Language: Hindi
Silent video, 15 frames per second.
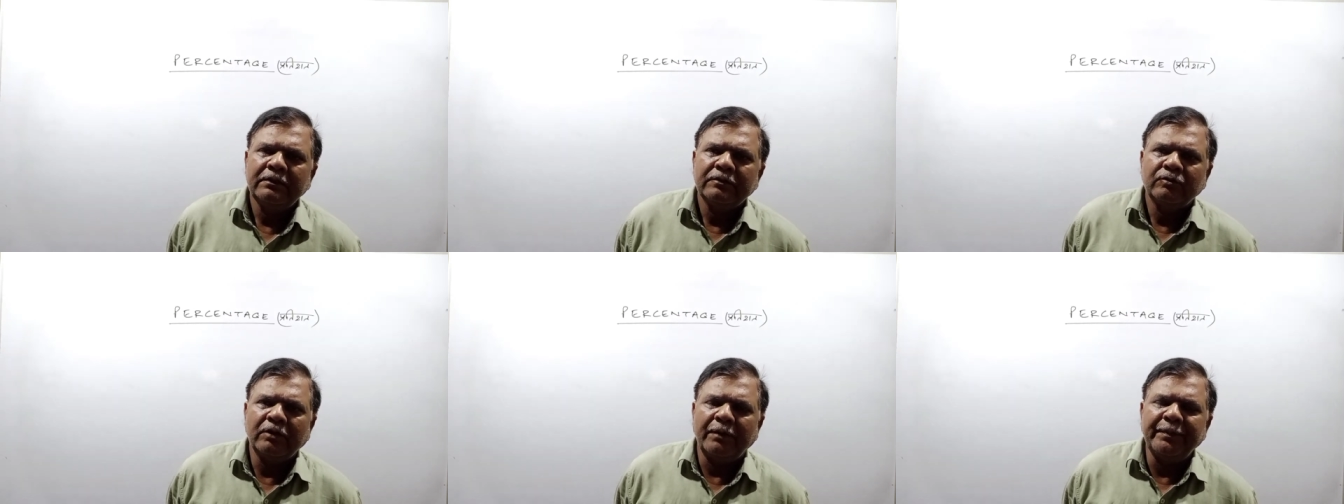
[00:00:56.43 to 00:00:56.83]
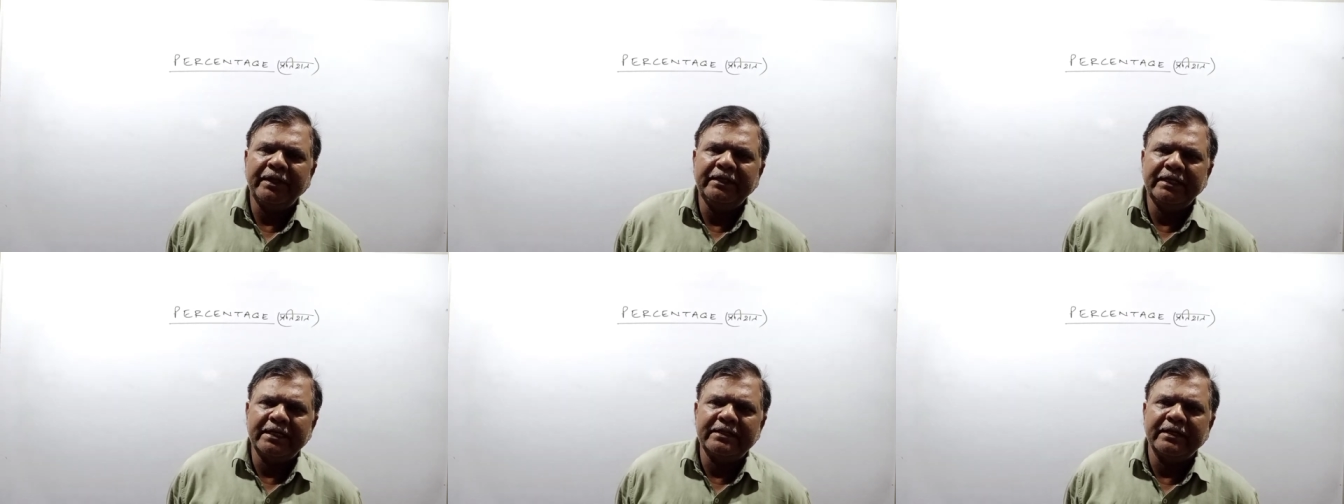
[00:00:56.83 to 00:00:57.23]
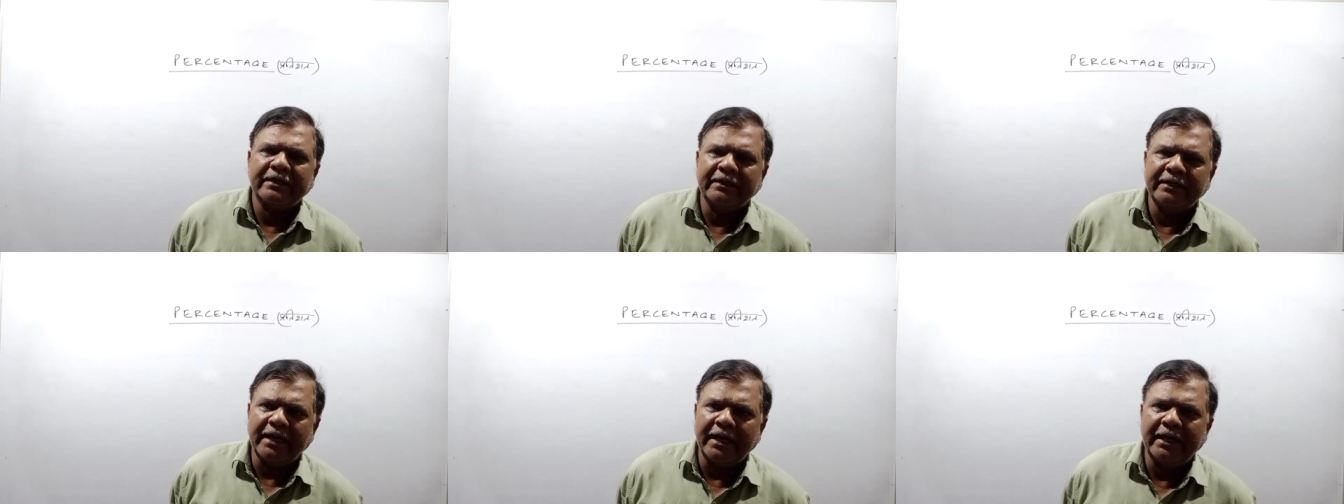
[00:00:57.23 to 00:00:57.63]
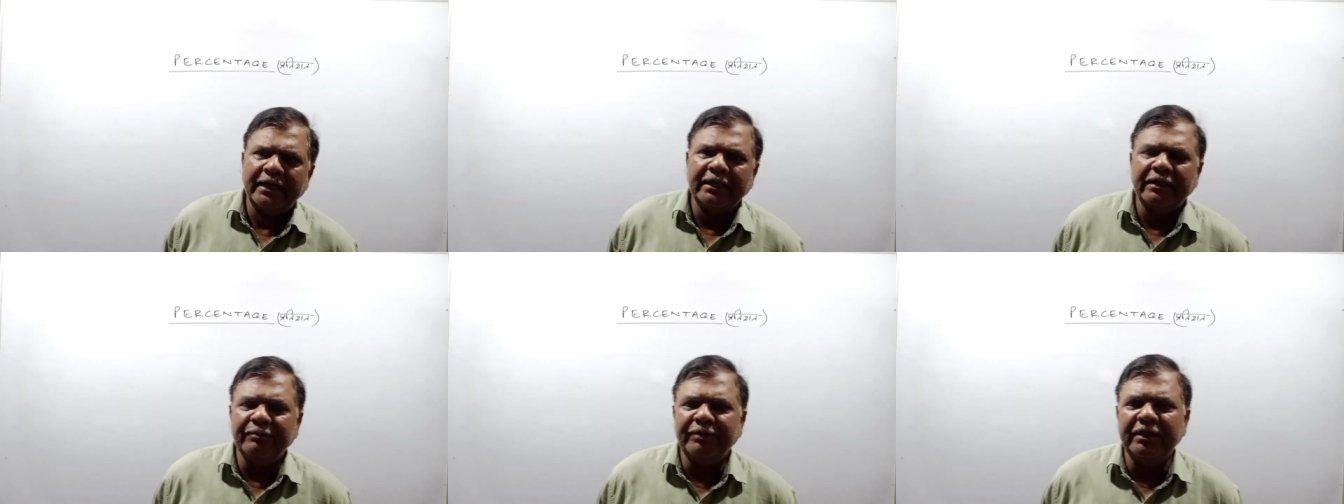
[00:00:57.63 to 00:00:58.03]
तो हमें ये देखना है
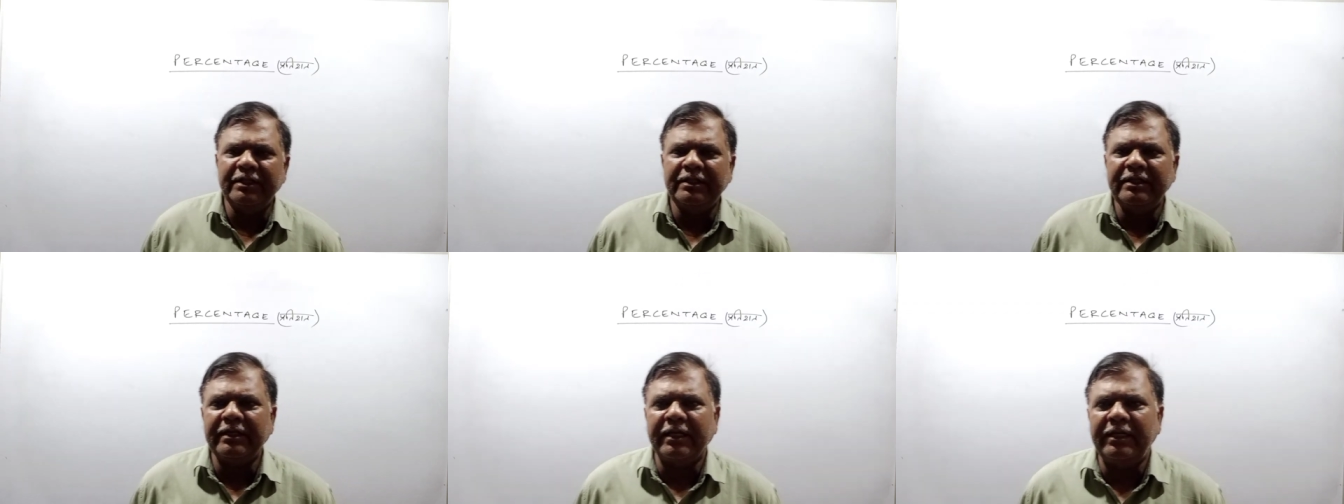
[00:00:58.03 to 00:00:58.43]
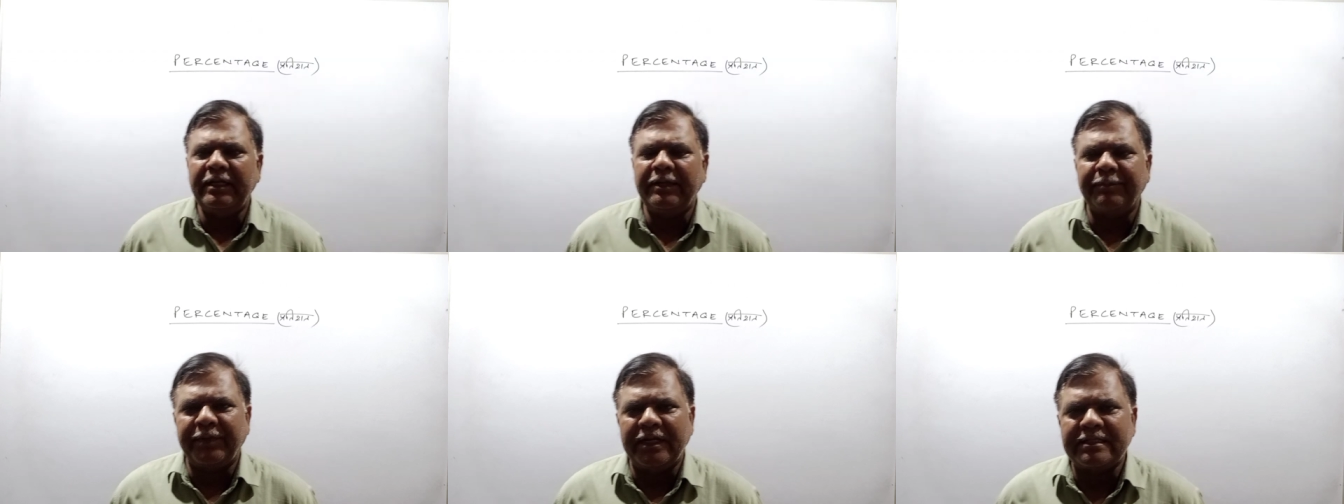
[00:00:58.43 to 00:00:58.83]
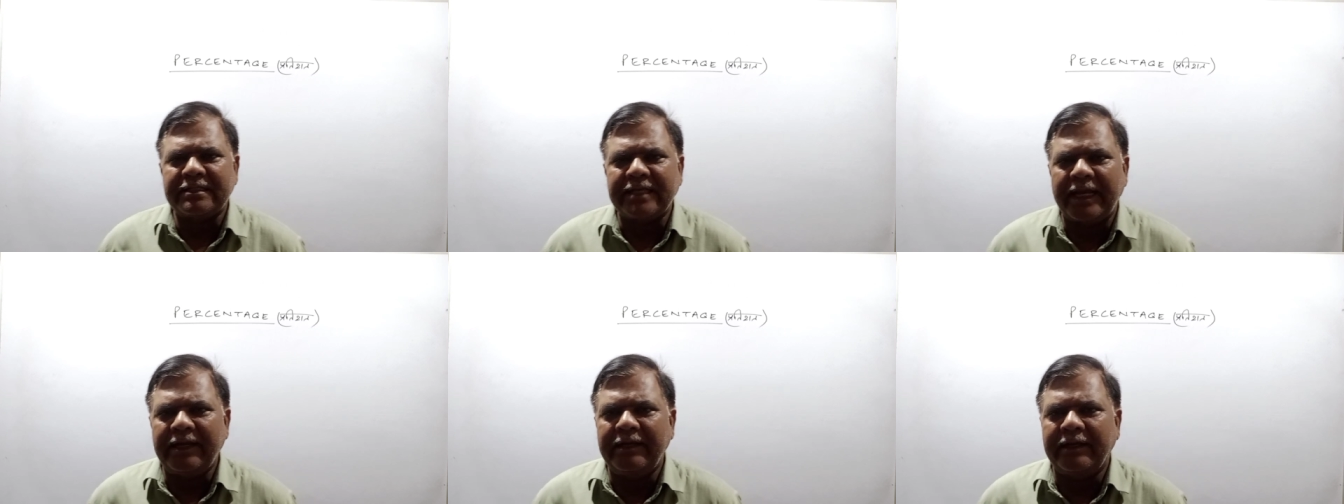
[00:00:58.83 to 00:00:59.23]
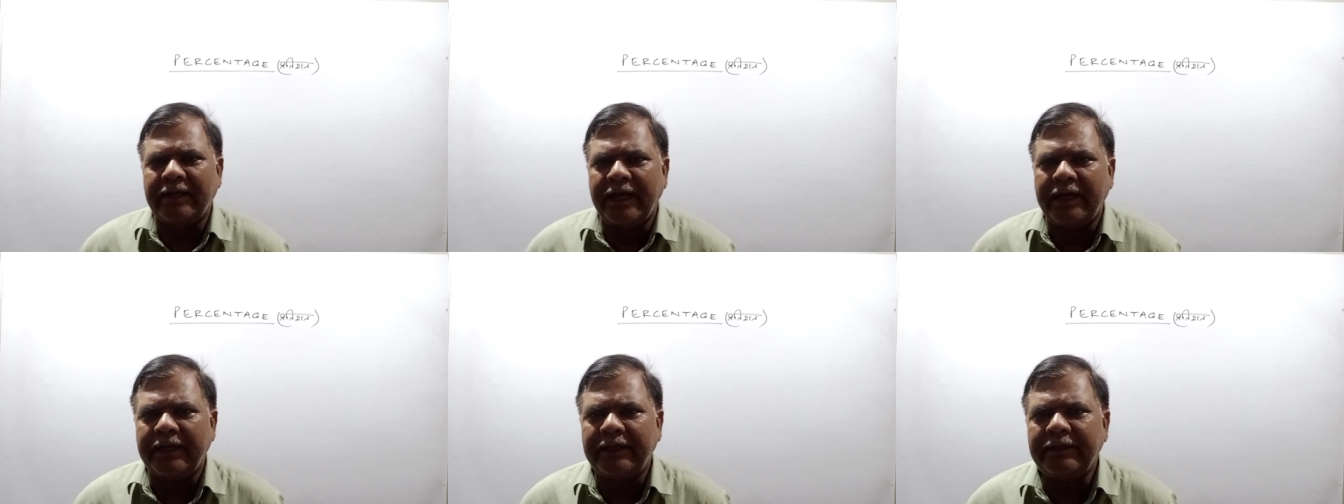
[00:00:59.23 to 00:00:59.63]
कि वृद्धि के लिए प्लस साइन
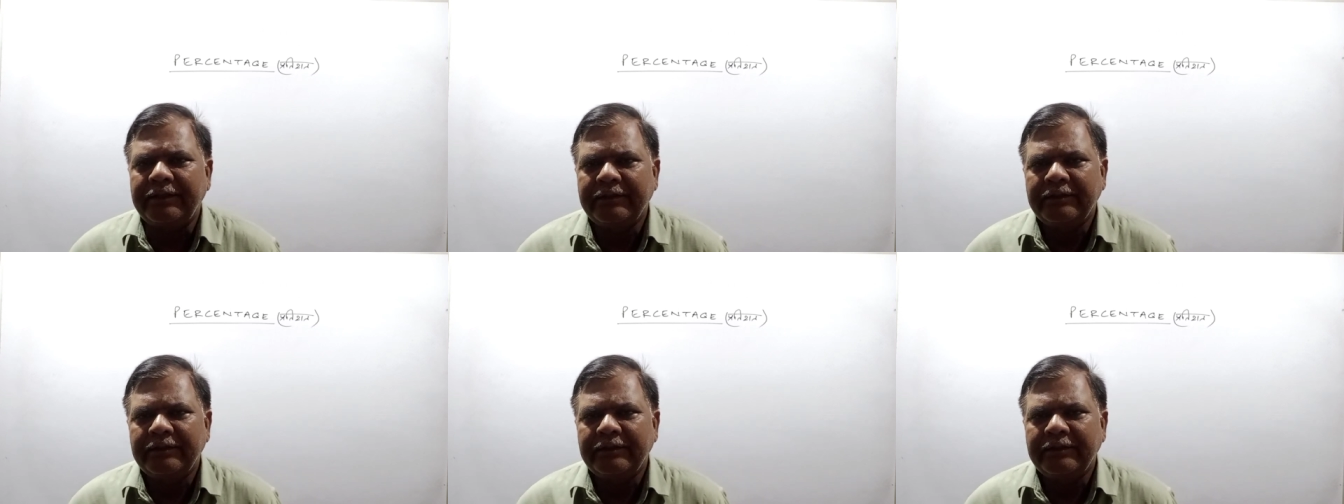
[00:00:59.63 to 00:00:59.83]
लेना है